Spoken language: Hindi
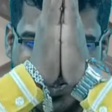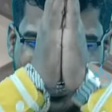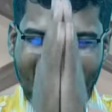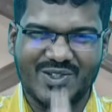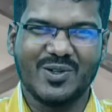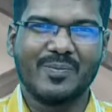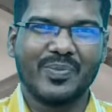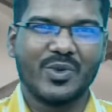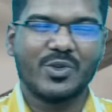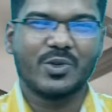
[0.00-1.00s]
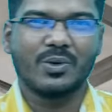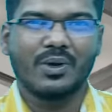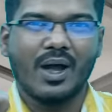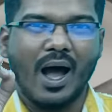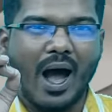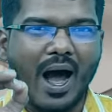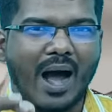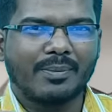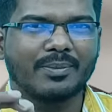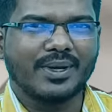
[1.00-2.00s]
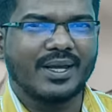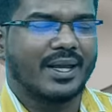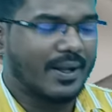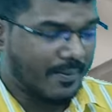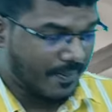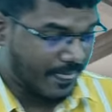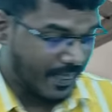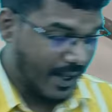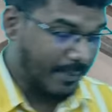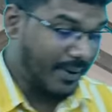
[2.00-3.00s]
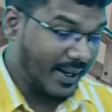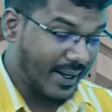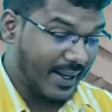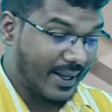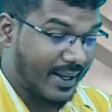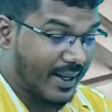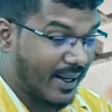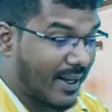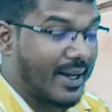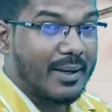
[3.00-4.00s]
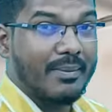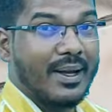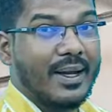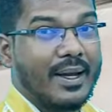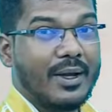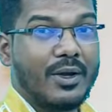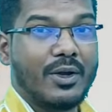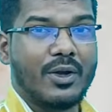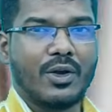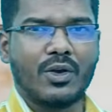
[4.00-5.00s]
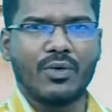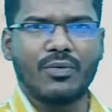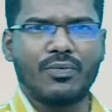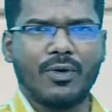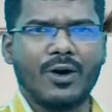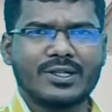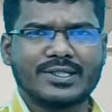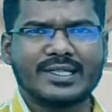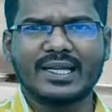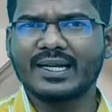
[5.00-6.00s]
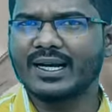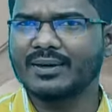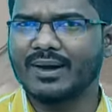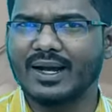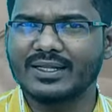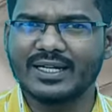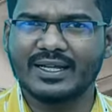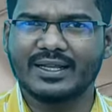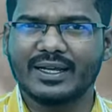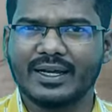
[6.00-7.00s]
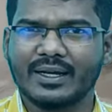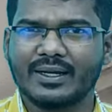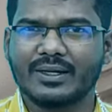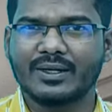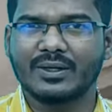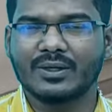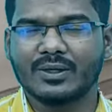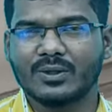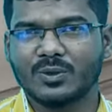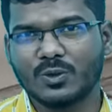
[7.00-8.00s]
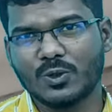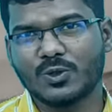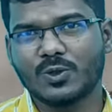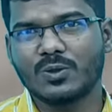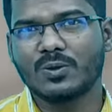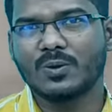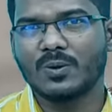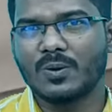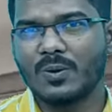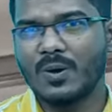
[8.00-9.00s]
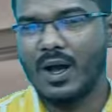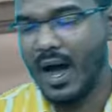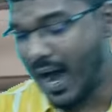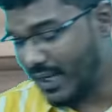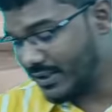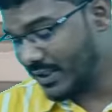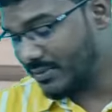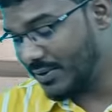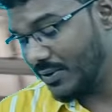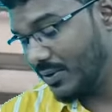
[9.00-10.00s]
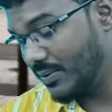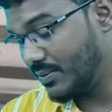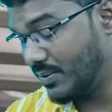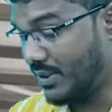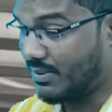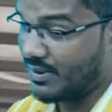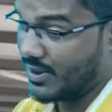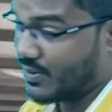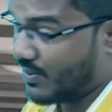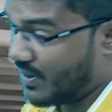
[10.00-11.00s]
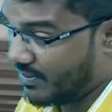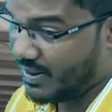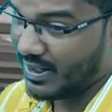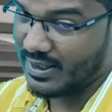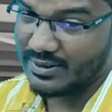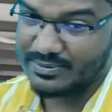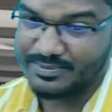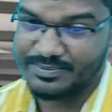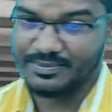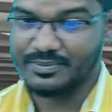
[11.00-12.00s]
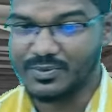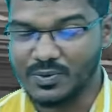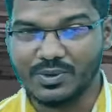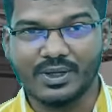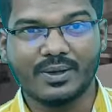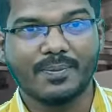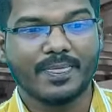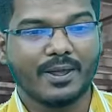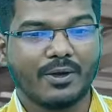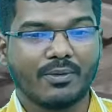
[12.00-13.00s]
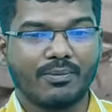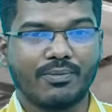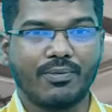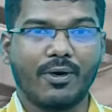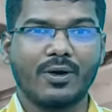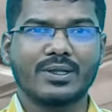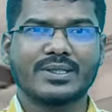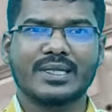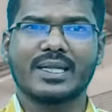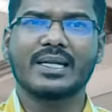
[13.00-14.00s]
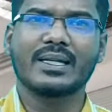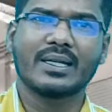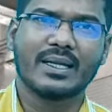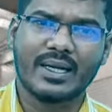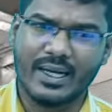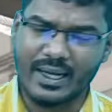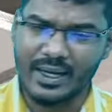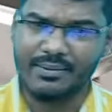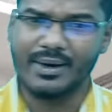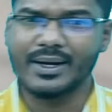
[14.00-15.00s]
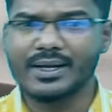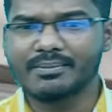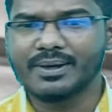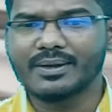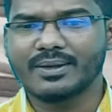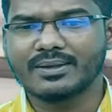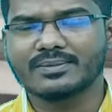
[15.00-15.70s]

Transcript: नमस्कार दोस्तों दोस्तों आप भी अपने घर में फॉल सीलिंग करवाना चाहते हैं तो दोस्तों आज का वीडियो जबरदस्त होने वाला है क्योंकि फॉल सीलिंग करवाने में